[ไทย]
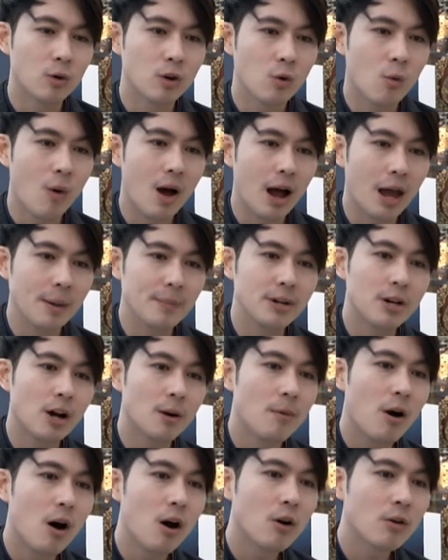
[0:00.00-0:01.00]
คุณกวางไอบีน
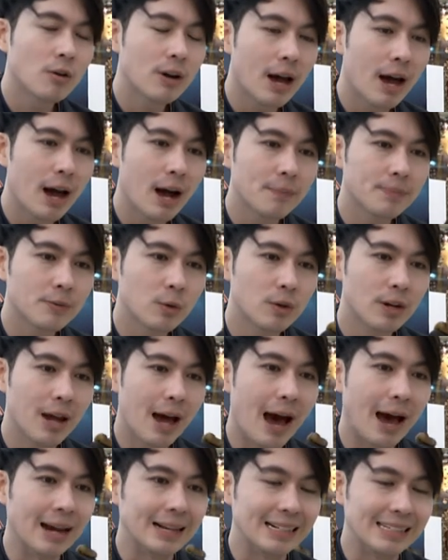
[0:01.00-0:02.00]
อร์มอลนะครับ คุณ
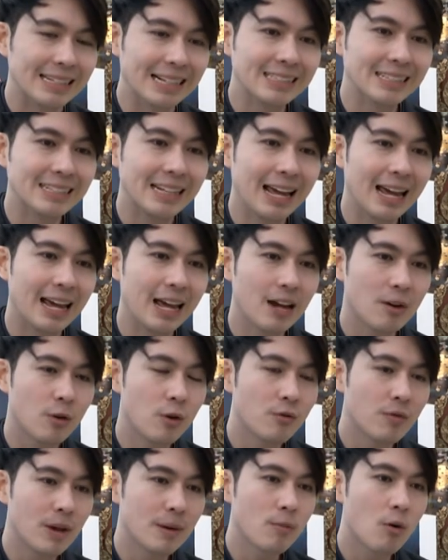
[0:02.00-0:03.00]
อัดเยสเดย์
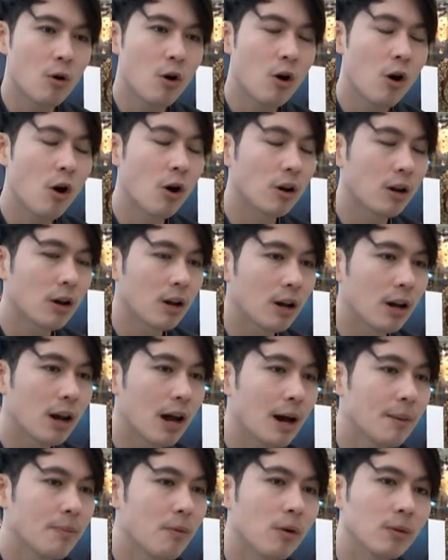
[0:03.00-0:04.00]
คุณฟิลบงกต
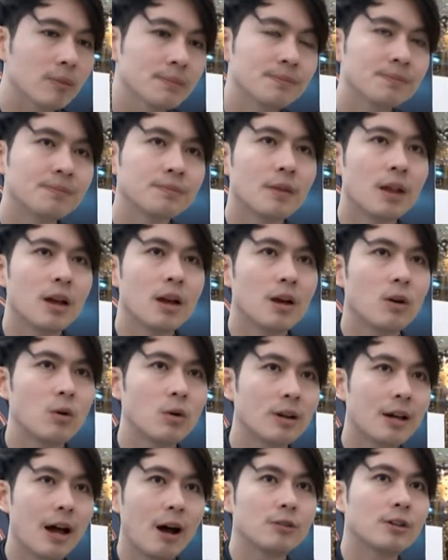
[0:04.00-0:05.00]
นะครับผม
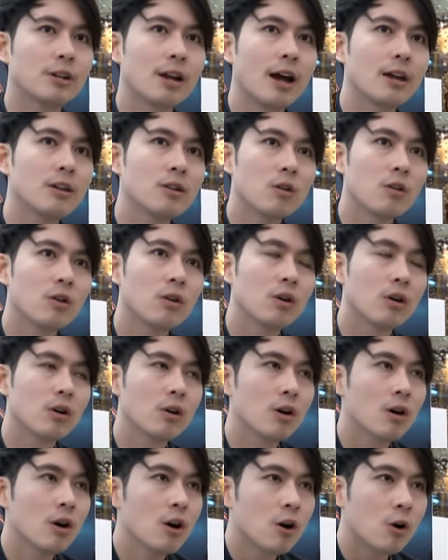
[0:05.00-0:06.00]
คุณก้าวจิรายุ
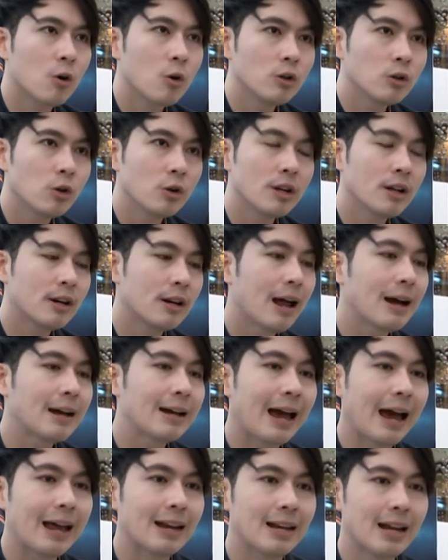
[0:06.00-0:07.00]
คุณโทนี่ราก
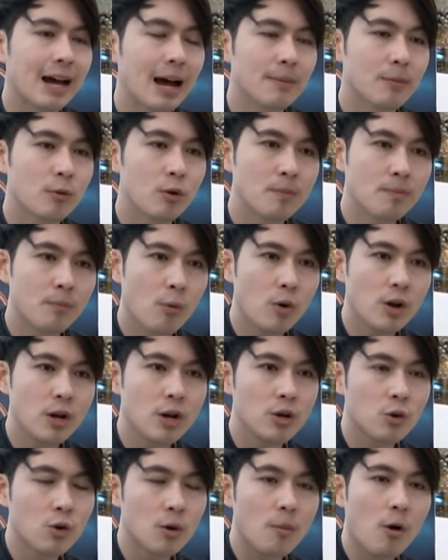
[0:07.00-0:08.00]
แก่นนะครับ คุณปุ้ย
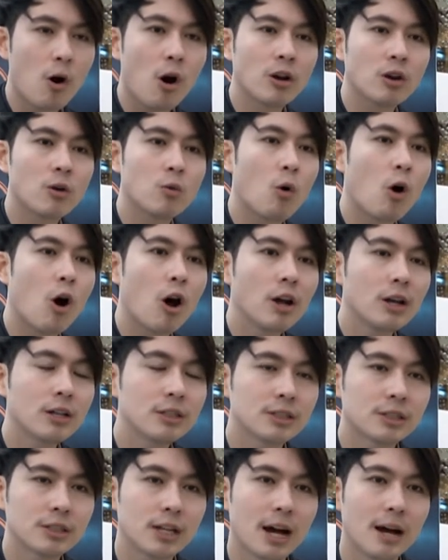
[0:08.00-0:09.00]
ดวงพรเดอะวอย
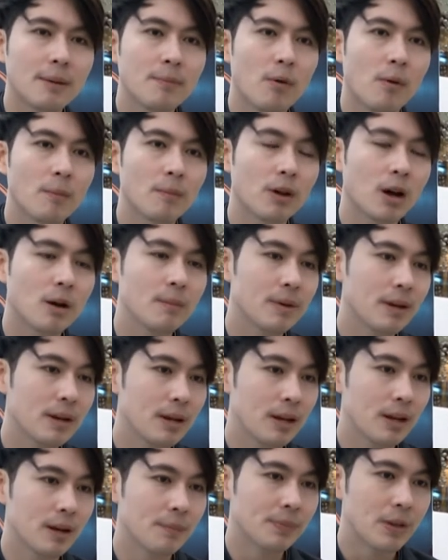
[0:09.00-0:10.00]
ซ์นะครับผมแล้วก็มี
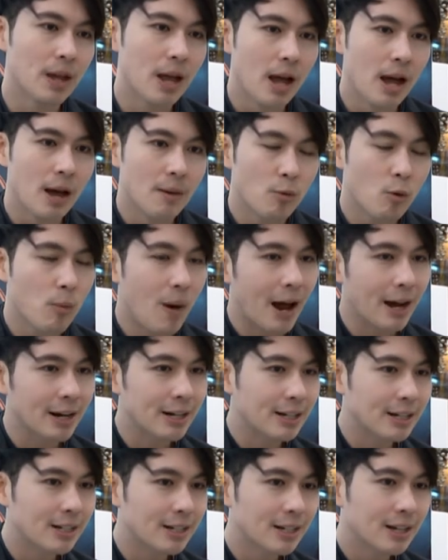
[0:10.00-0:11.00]
ผู้พัน
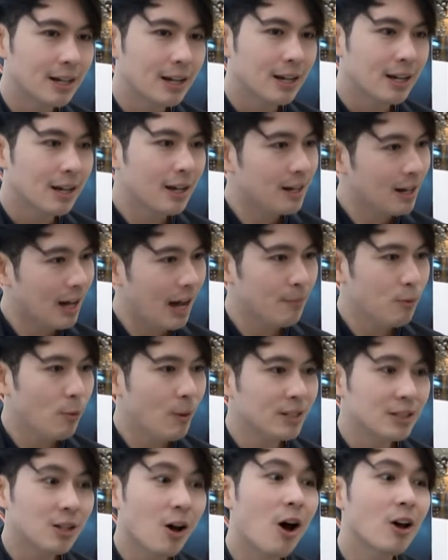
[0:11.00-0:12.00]
นะครับ
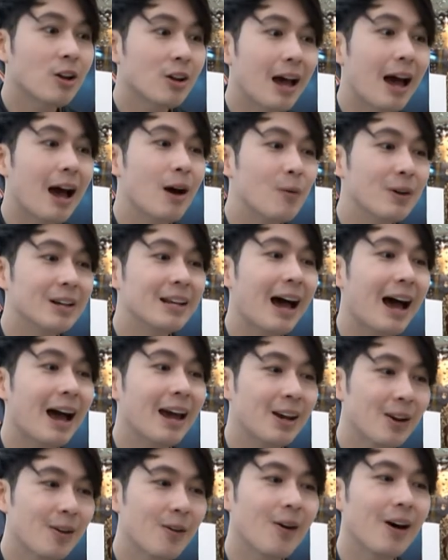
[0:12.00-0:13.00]
ผู้พันตอสนะฮะวินไท
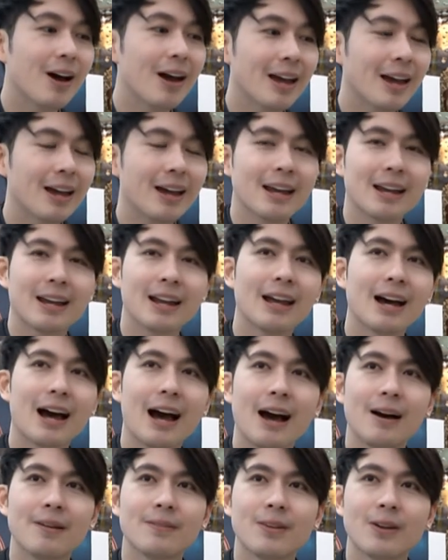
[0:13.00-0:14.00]
ยด้วยนะ
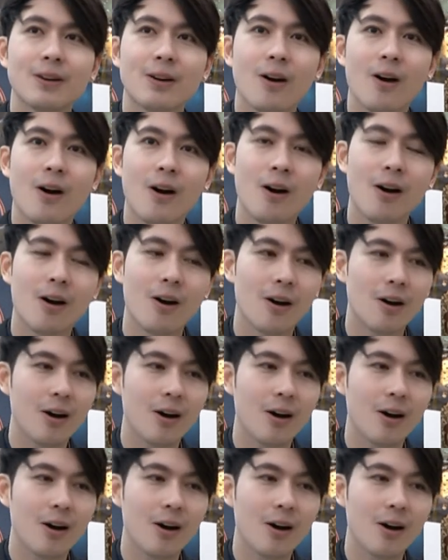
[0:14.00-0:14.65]
ครับ แล้วก็